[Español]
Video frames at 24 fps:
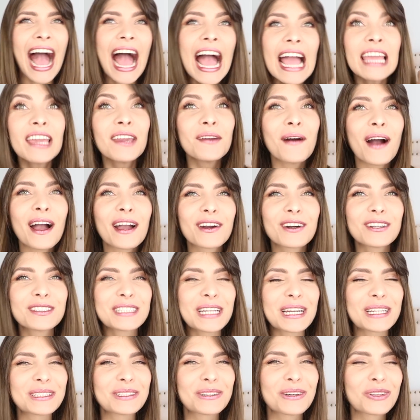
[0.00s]
ahí vas a
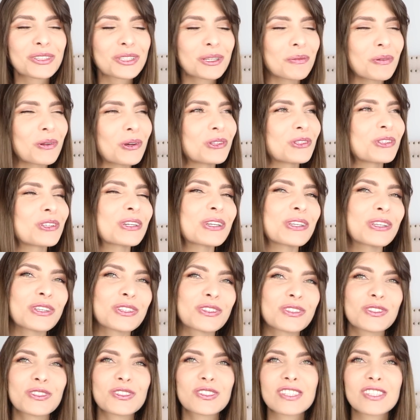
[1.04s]
encontrar todos estos productos que yo estoy